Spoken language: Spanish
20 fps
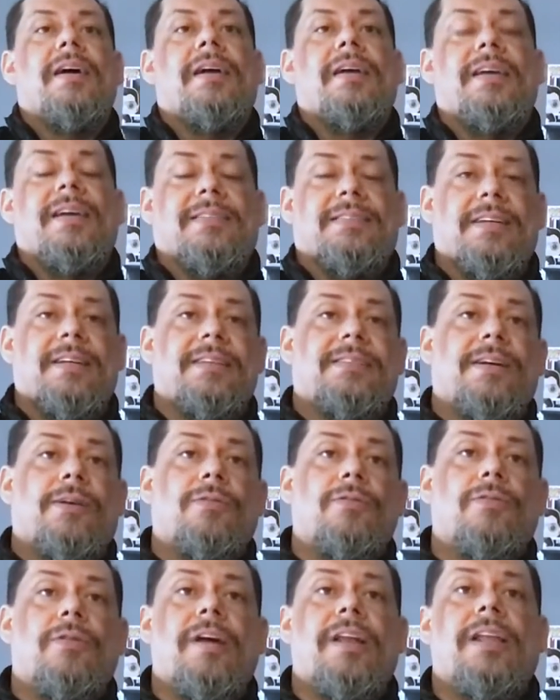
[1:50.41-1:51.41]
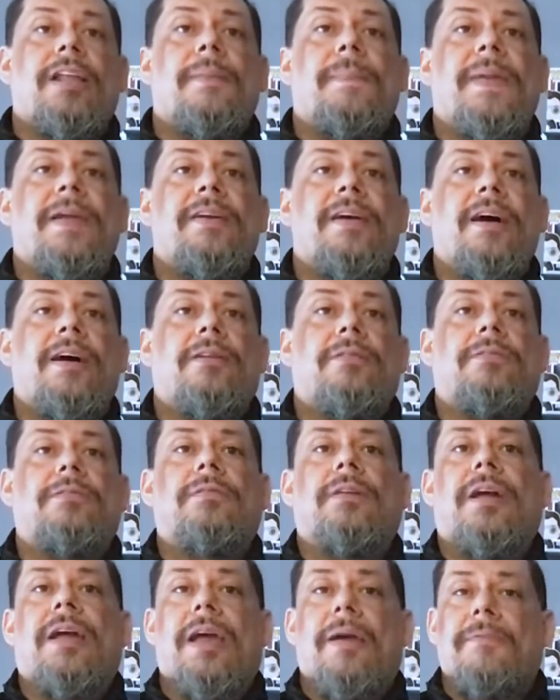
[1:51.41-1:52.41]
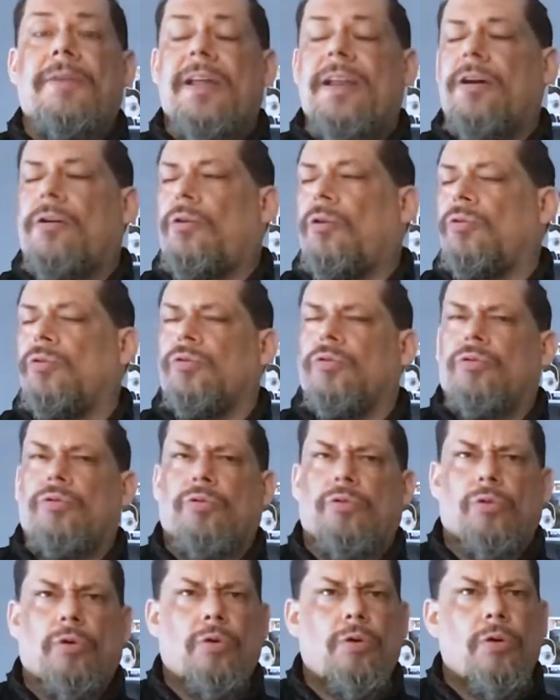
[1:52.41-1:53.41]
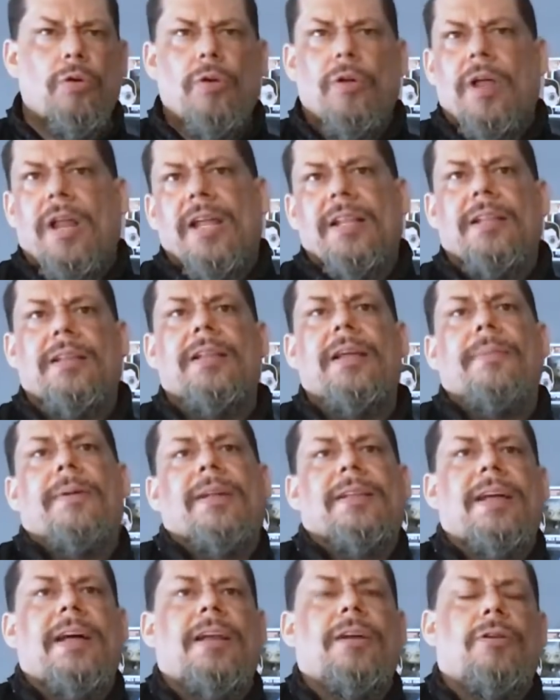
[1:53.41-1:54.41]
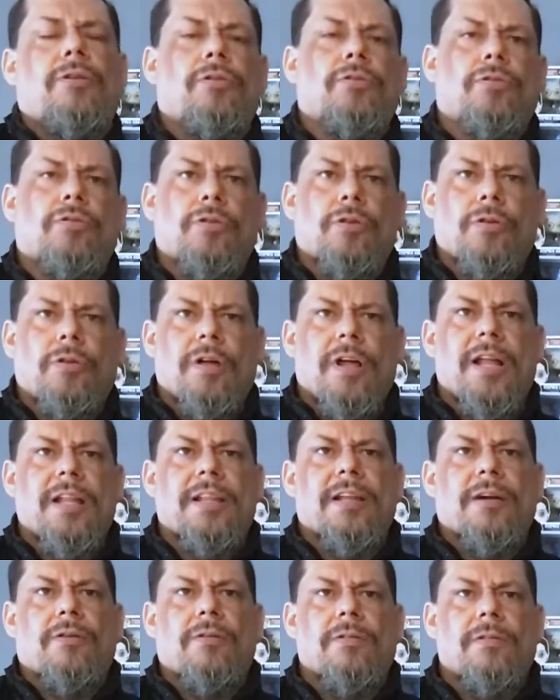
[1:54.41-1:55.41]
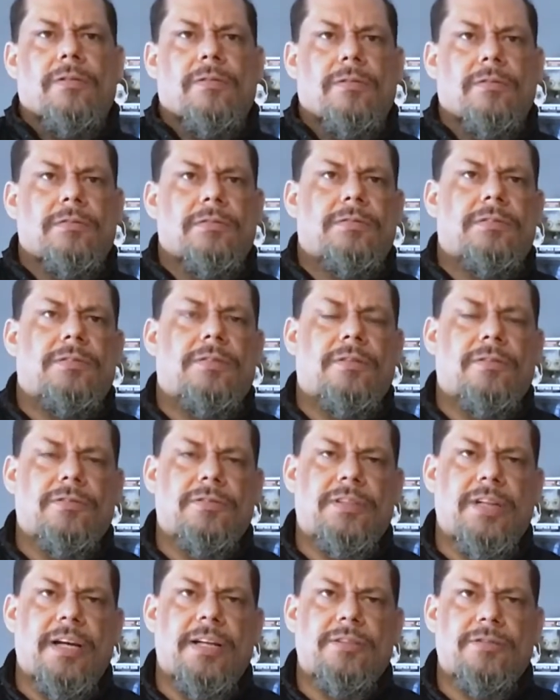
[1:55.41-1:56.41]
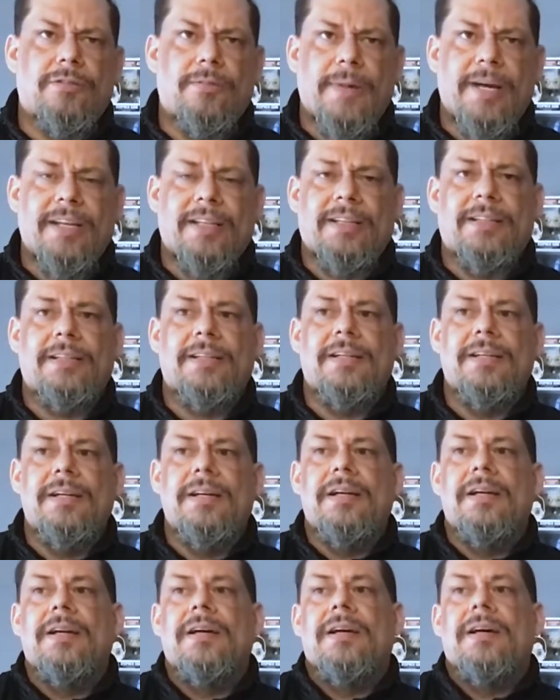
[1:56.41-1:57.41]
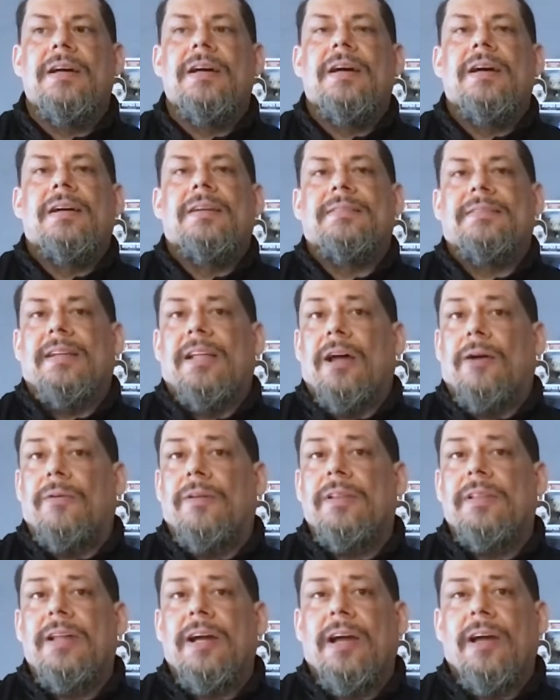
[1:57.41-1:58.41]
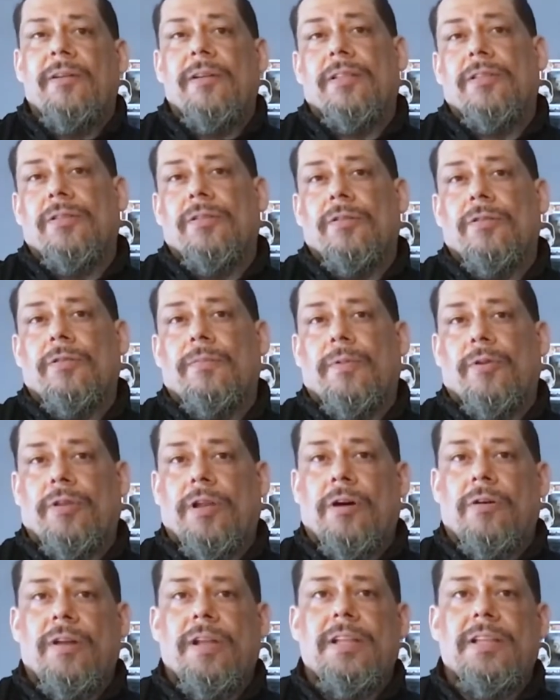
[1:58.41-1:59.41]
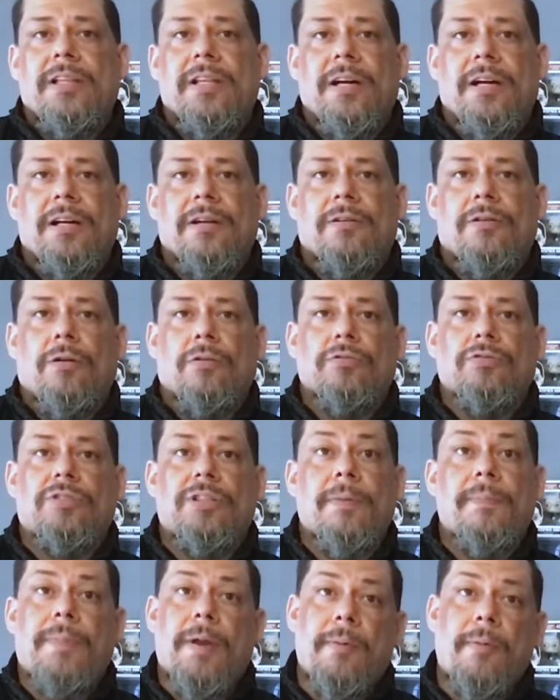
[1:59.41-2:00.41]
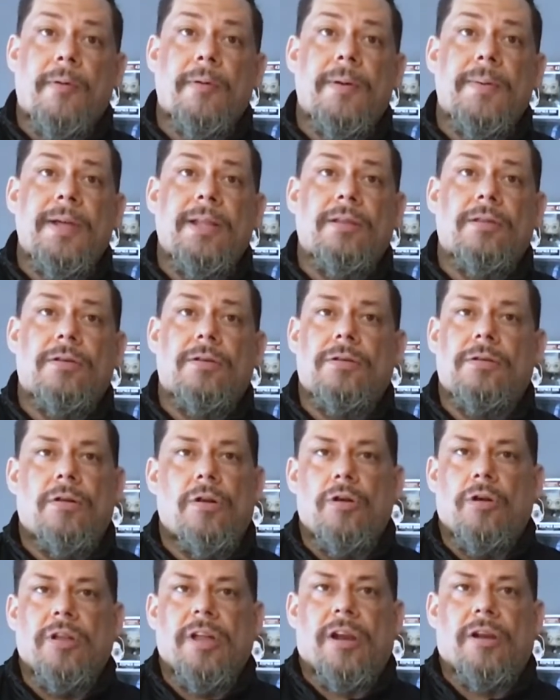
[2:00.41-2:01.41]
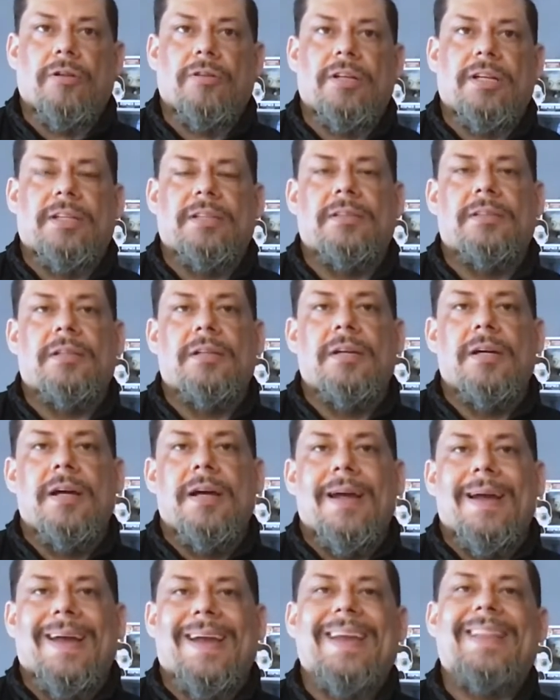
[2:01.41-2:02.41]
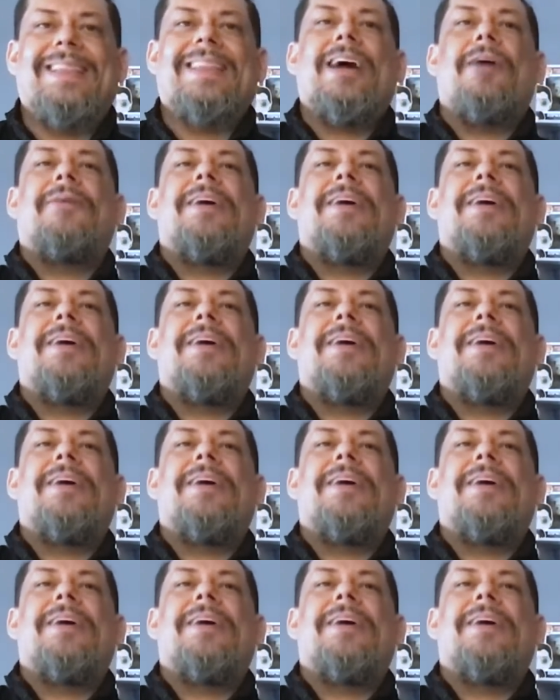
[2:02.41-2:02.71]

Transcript: Y ese segundo aire del villano, que viene con todas las de matar y con todas las de conseguir su meta, se da cuenta que nuestro protagonista, con un simple movimiento, lo derrota. Que esta